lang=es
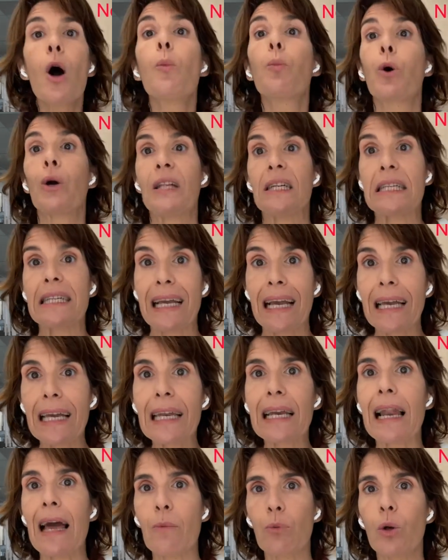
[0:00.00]
Puedes
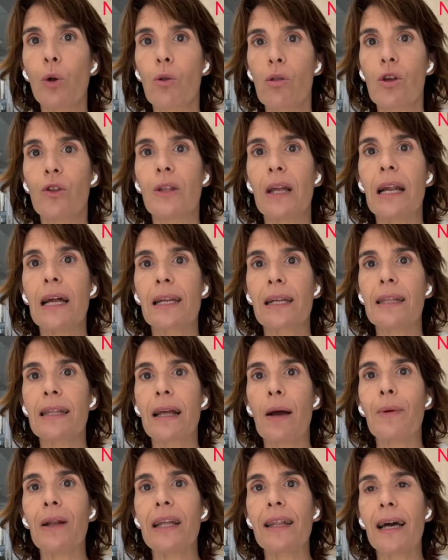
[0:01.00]
seguir la evolución de la
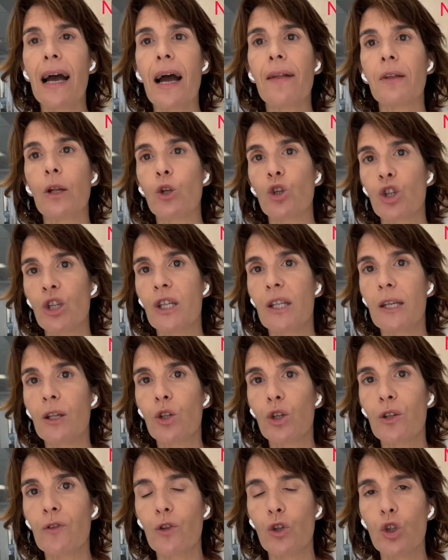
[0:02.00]
rentabilidad de los
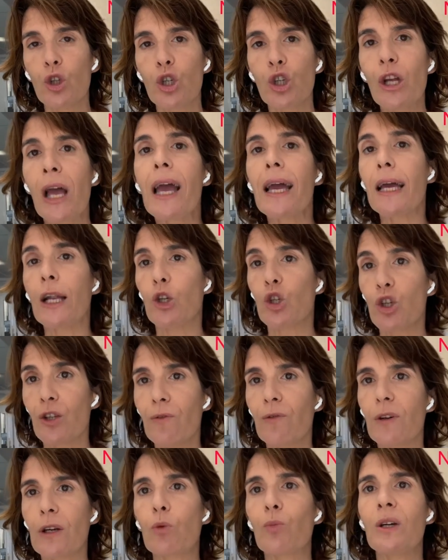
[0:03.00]
distintos fondos en los
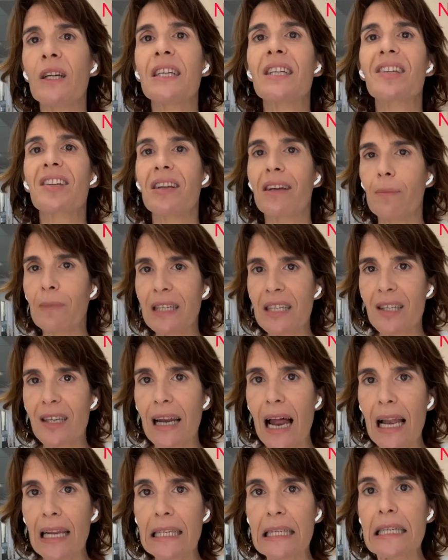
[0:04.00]
informes
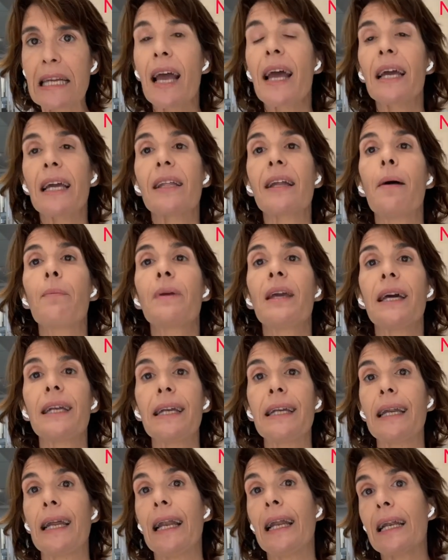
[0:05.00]
trimestrales y también
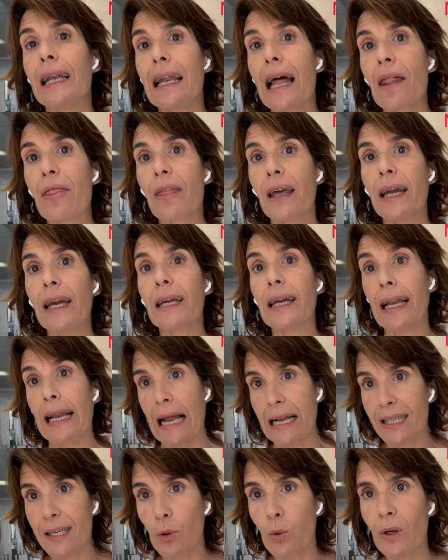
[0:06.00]
en el enlace que la
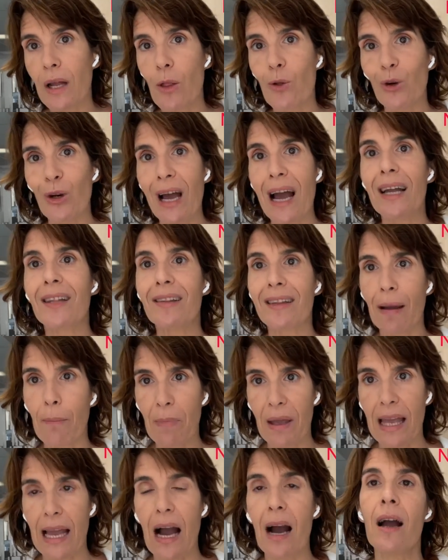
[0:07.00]
aseguradora te
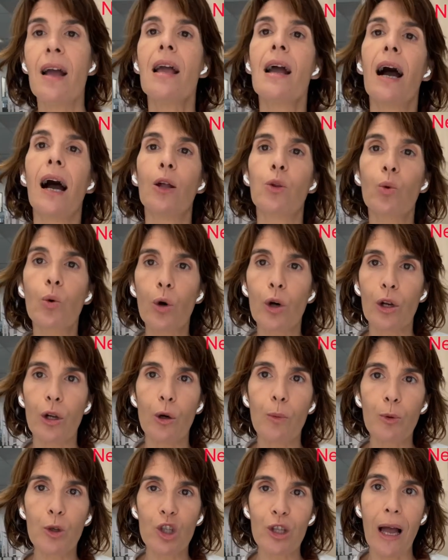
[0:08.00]
envía a tu
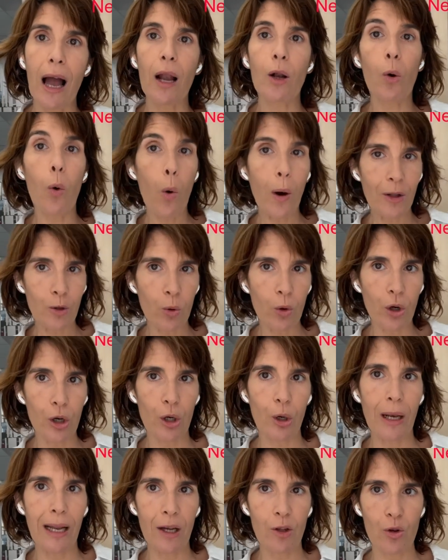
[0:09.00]
correo postal o a tu
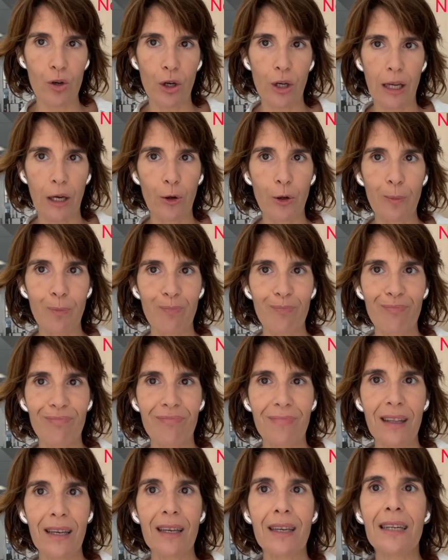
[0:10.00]
correo electrónico.
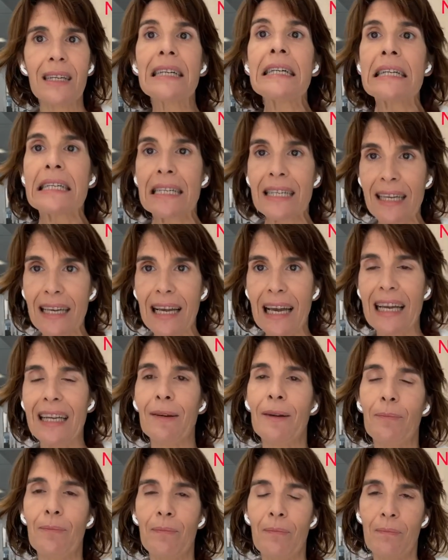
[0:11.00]

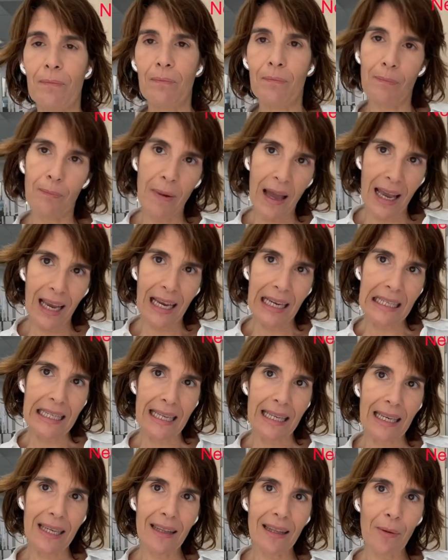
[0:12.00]
Sigue, ve el
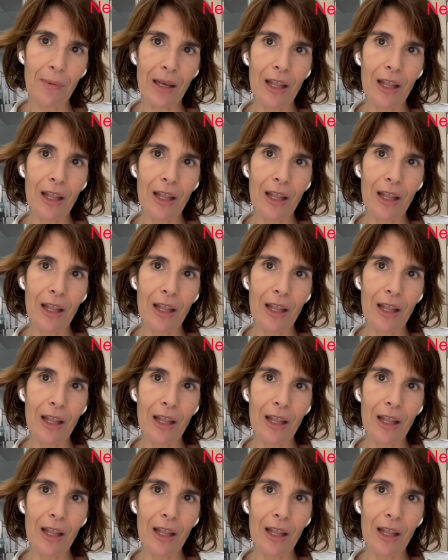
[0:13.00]
siguiente